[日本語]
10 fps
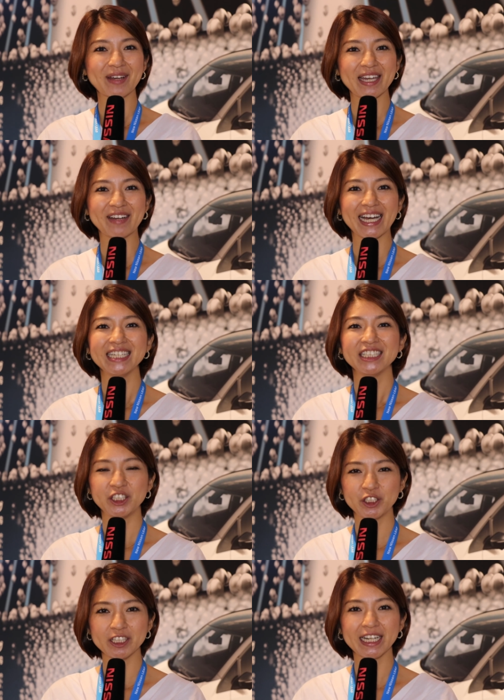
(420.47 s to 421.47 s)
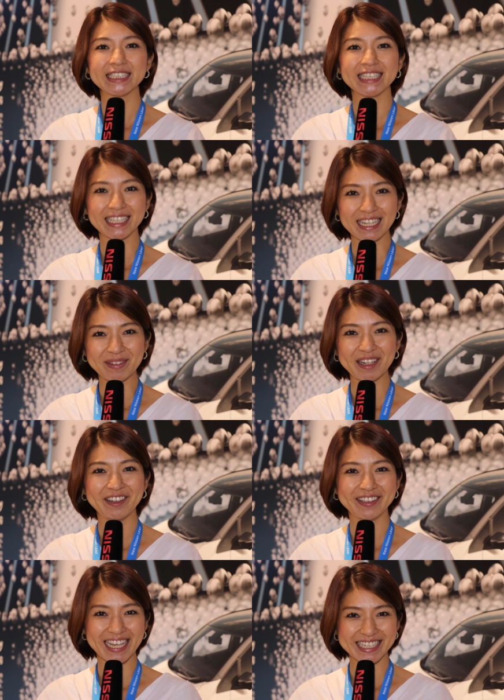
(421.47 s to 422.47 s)
売は10月頭を
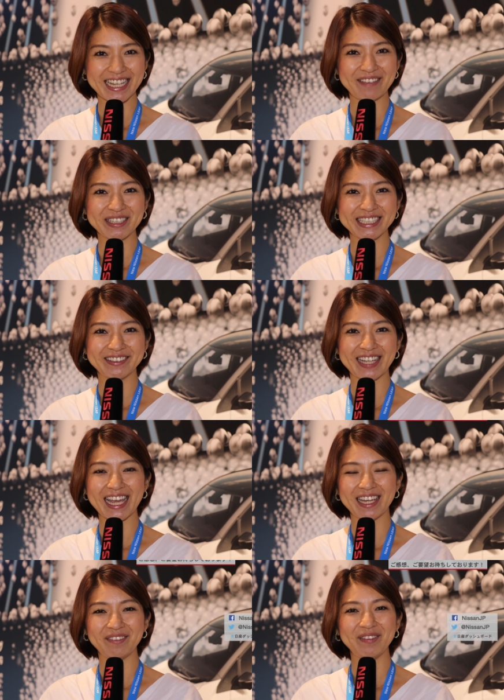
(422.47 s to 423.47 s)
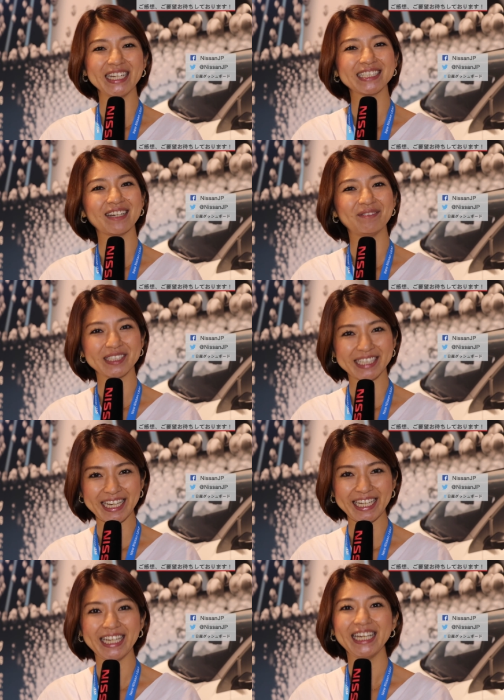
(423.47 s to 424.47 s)
予定していますので皆さんも
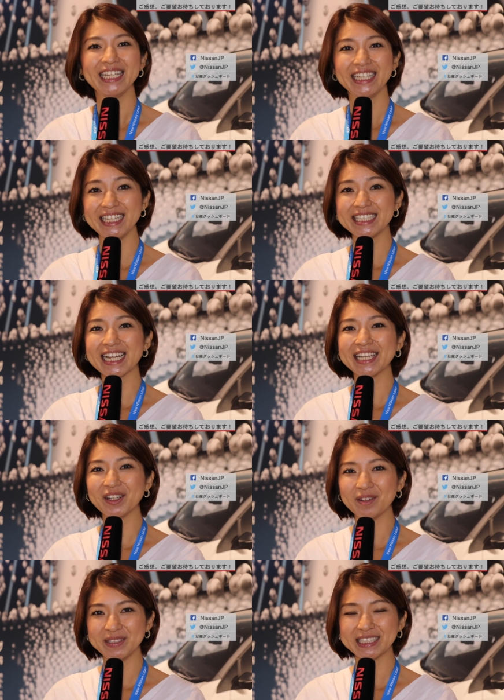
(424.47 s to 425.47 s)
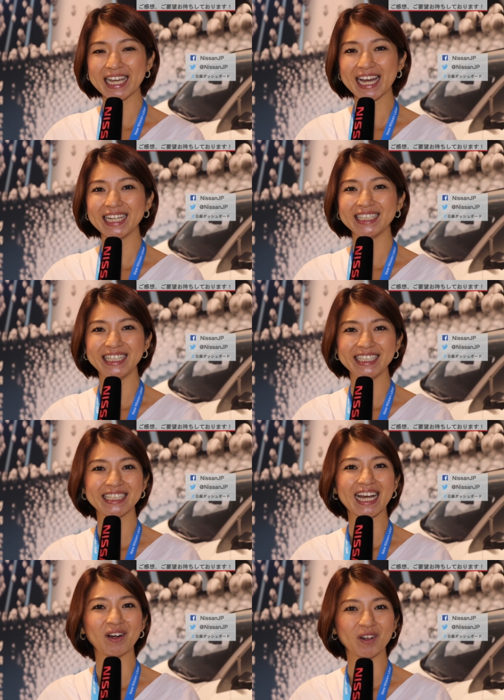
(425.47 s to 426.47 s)
ぜひ日産のお店や日
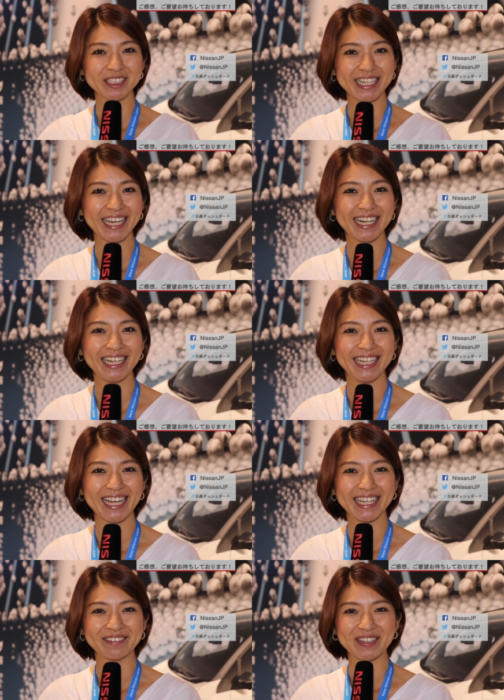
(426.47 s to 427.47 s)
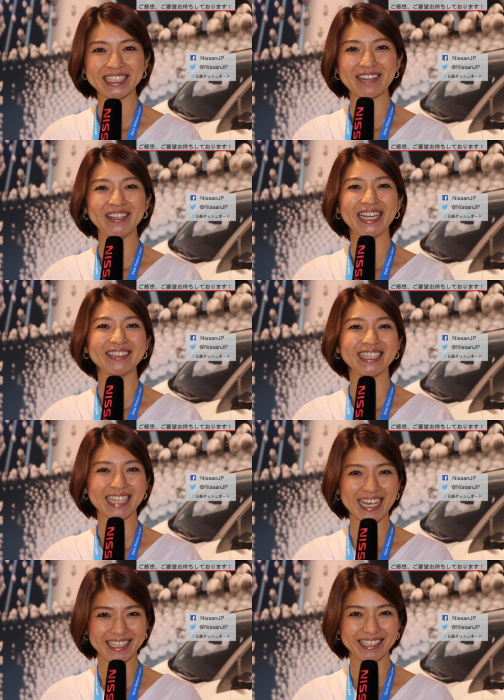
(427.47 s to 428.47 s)
産本社ギャラリーで試してみてくだ
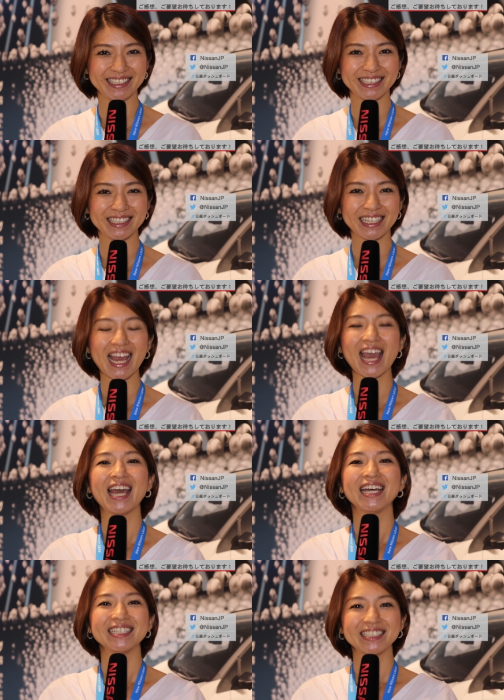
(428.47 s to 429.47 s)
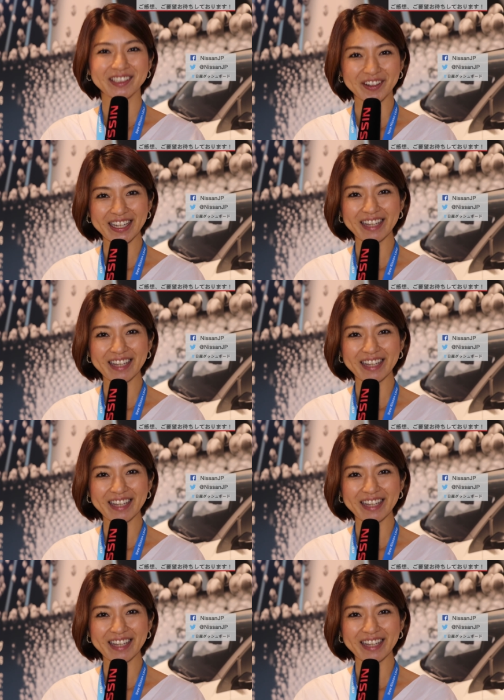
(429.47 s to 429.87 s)
さい。それ